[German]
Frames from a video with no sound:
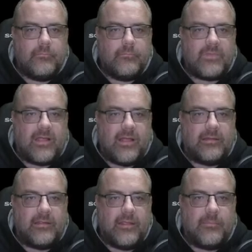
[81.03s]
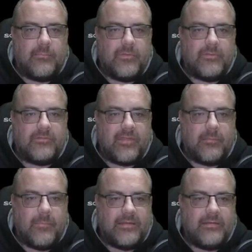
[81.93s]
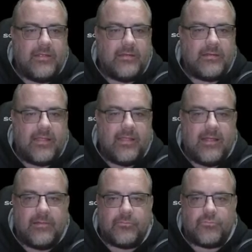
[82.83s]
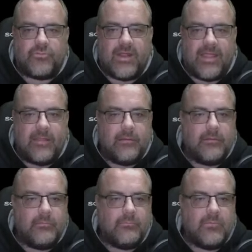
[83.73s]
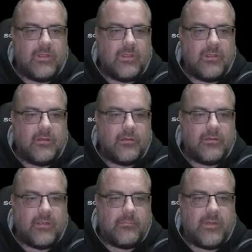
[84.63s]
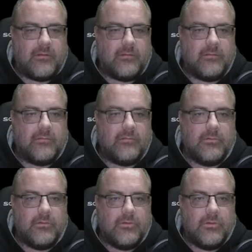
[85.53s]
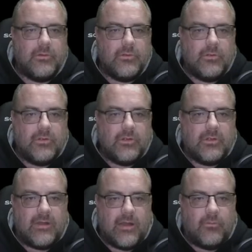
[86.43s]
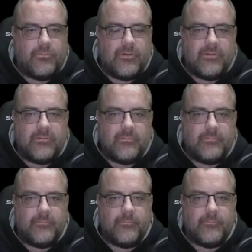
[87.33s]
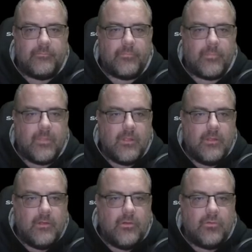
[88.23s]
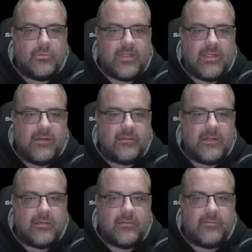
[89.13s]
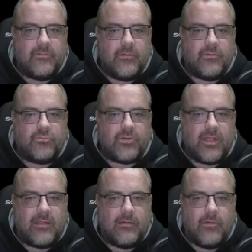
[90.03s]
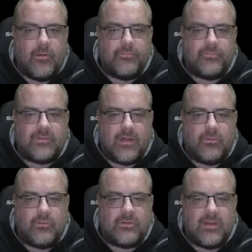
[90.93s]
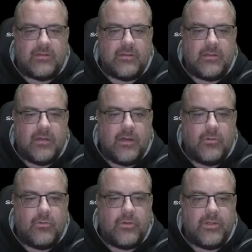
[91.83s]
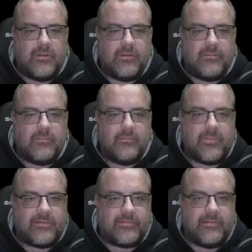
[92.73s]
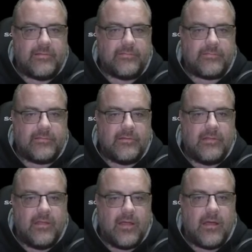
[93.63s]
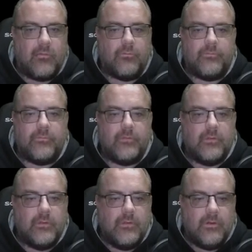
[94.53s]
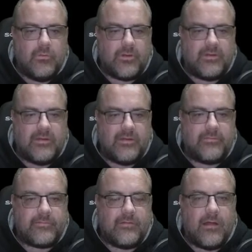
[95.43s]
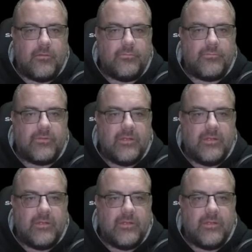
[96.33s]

Da kann ich eben Segmente entdecken, also Strecken, die irgendjemand gelaufen ist. Und jeder, der diese Strecke läuft, taucht dann hier auch in diesen besten Listen auf. Oder in den Listen auf.